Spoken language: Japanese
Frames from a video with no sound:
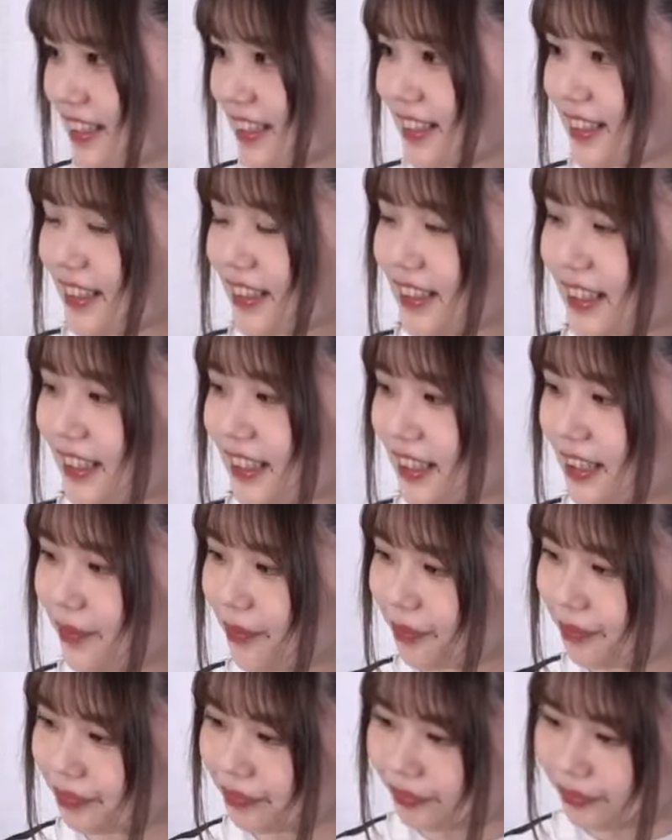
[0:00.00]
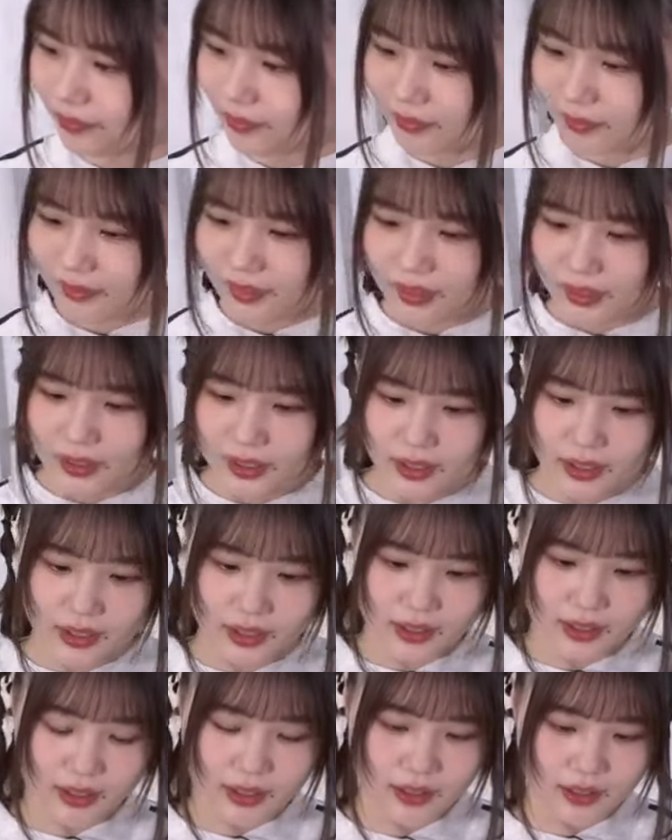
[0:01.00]
続いて、
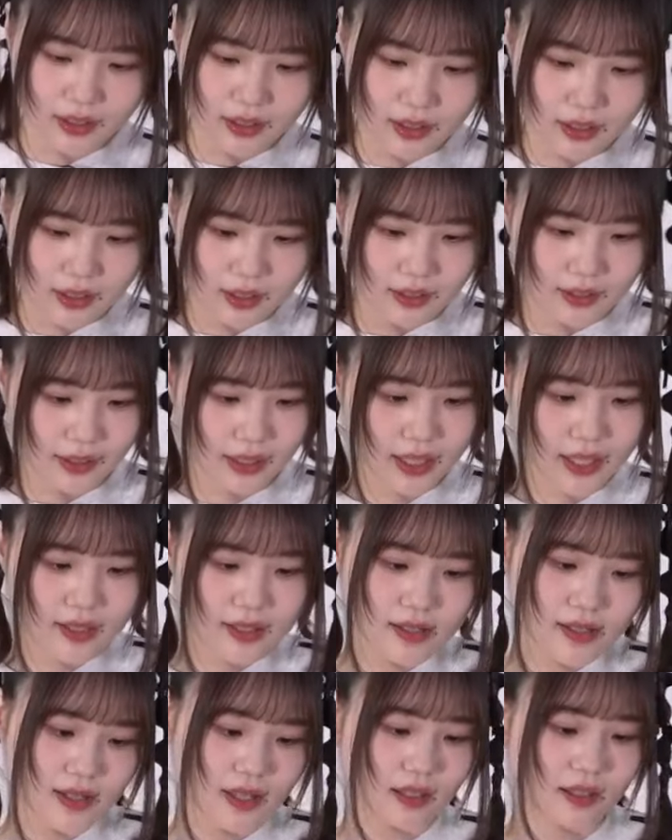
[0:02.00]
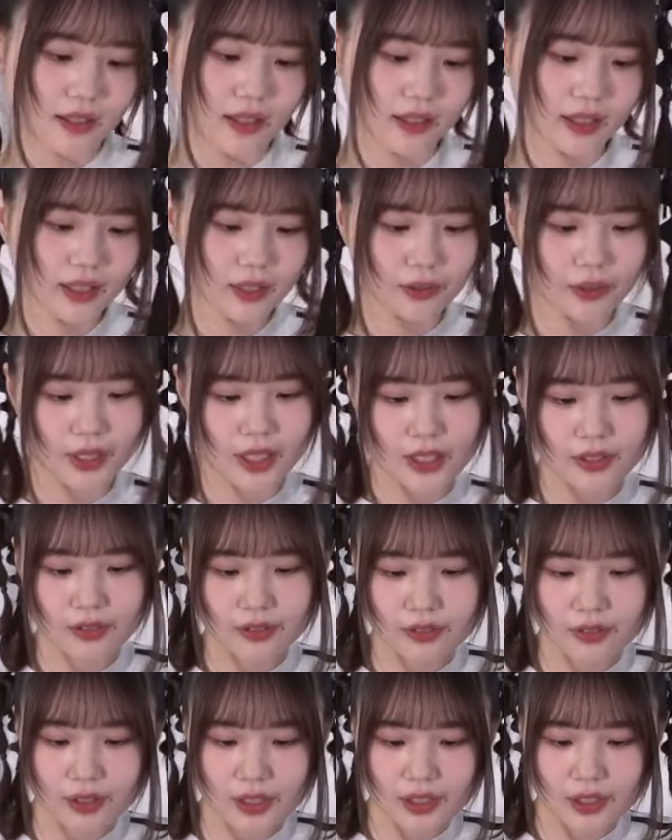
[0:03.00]
えー、ねんさんかな、これ
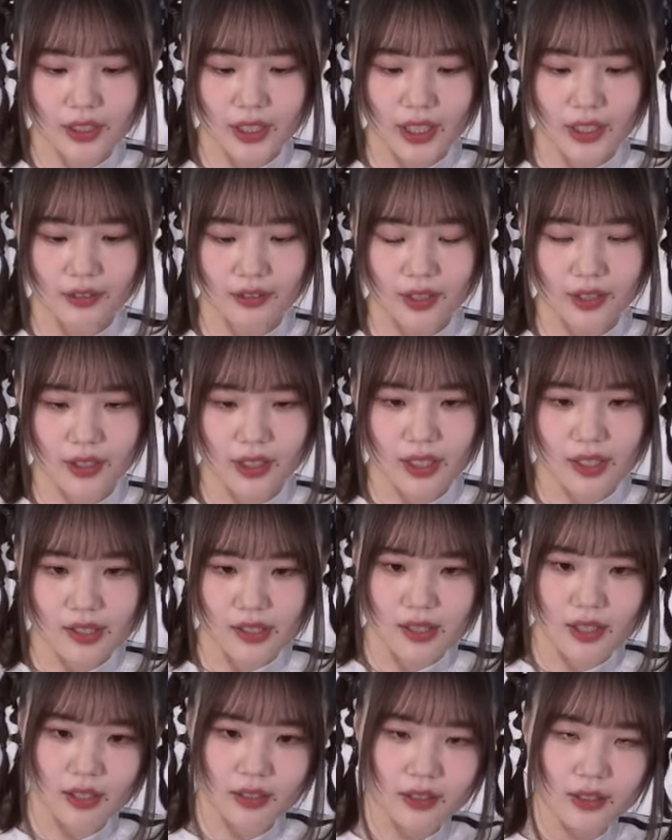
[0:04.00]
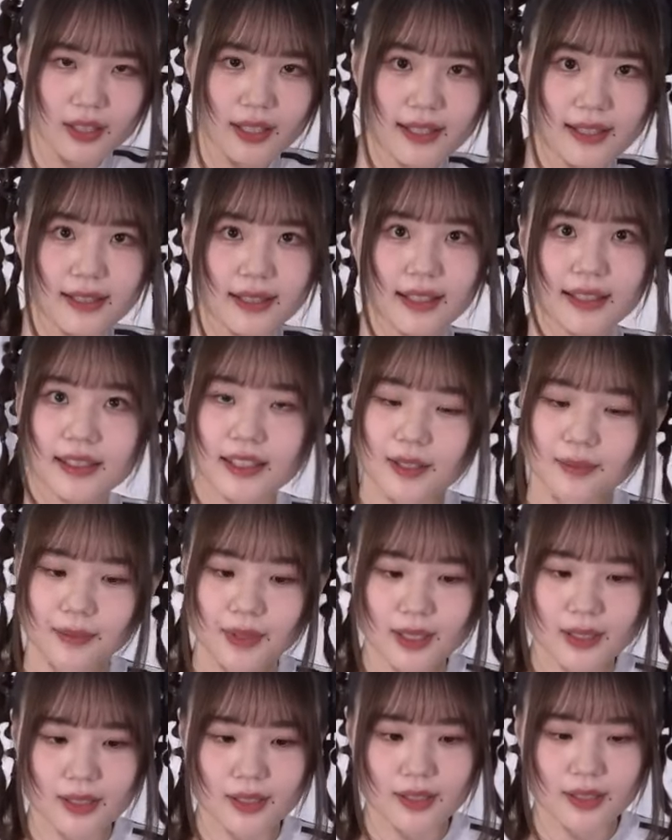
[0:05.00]
エヌ イー エヌ でねんさんです。ありがとうござい
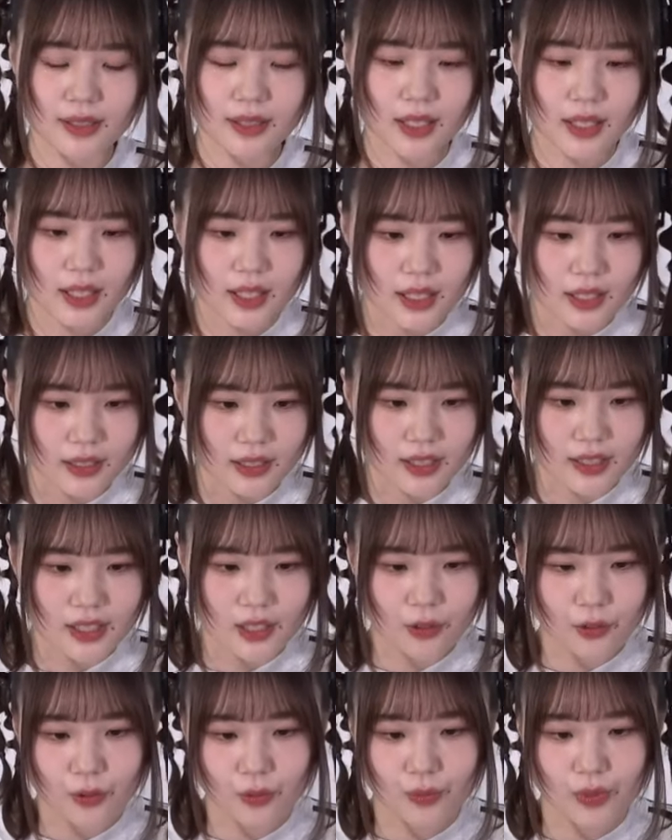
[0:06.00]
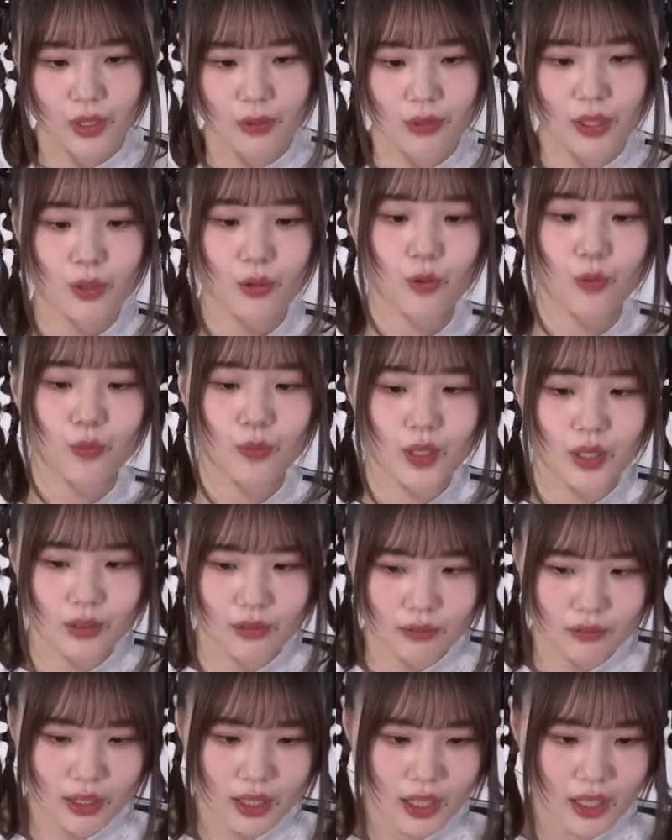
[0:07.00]
ます。ねんさんこんばんは。こんば
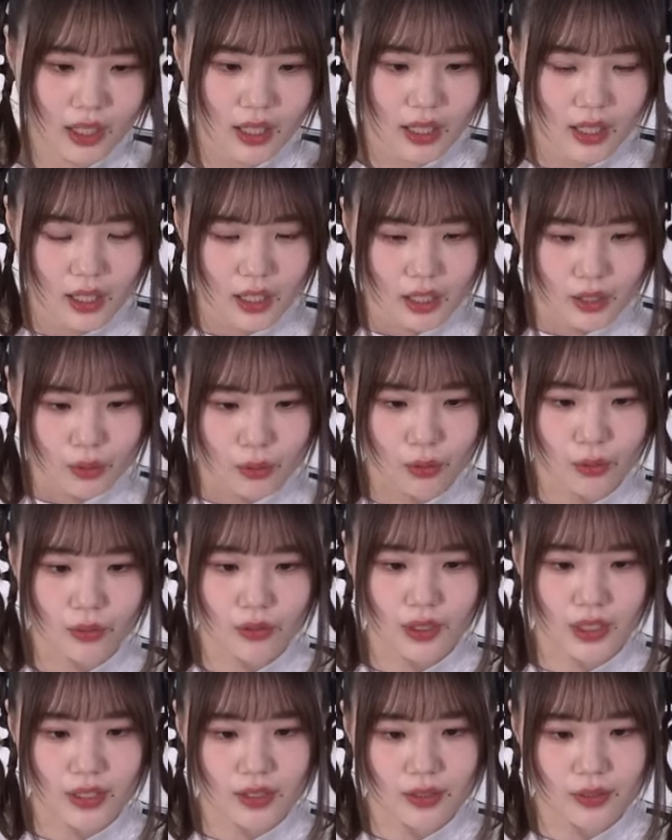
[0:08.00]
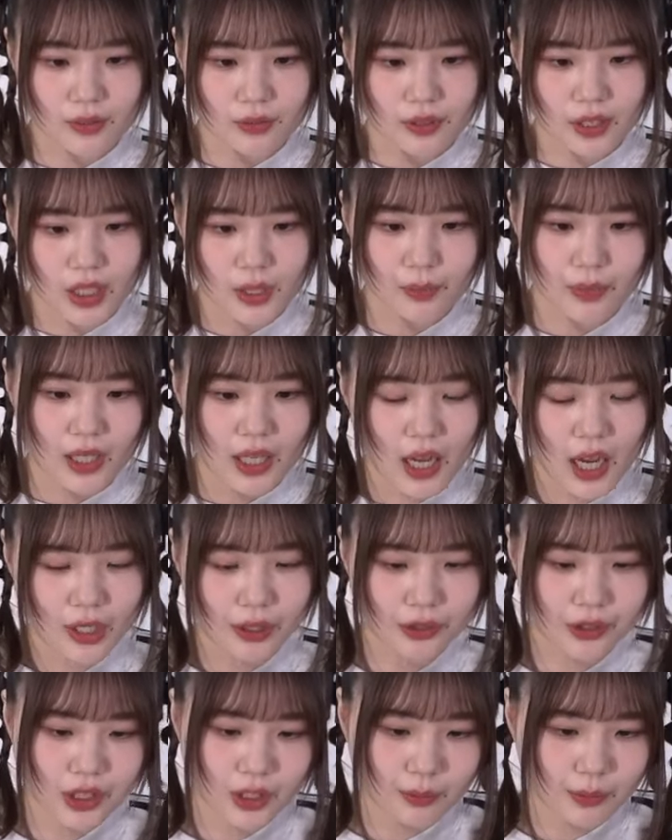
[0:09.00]
んは。今月のテーマ
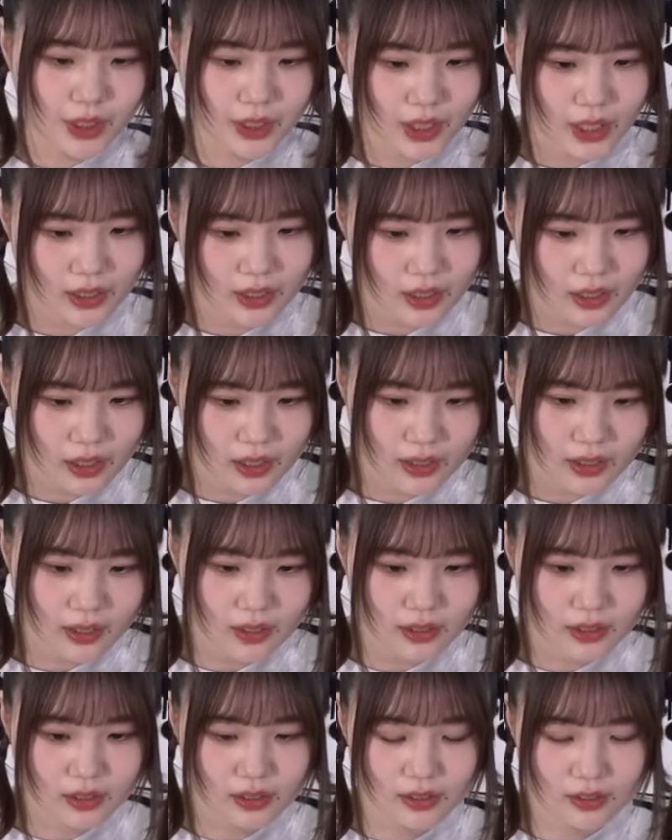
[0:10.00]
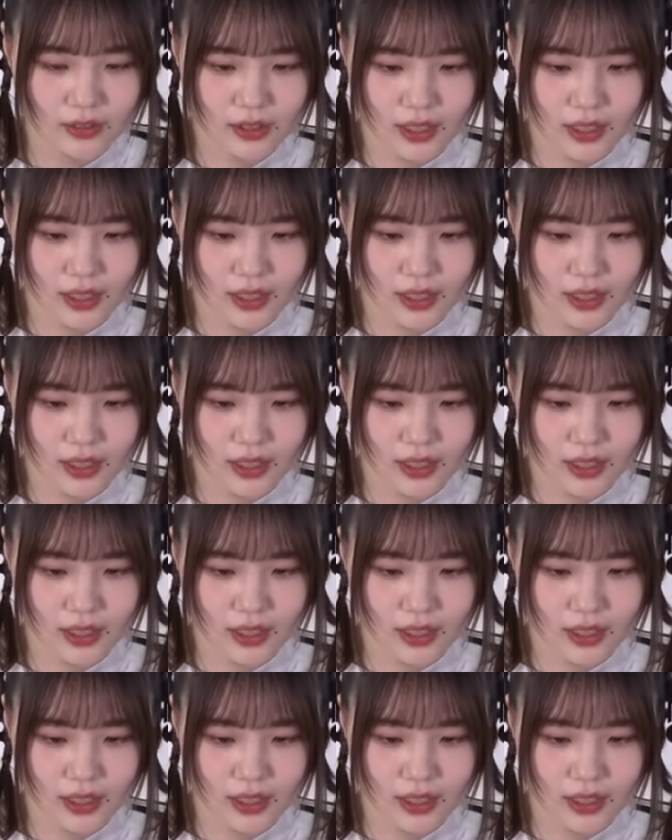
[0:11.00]
春に見たい映画です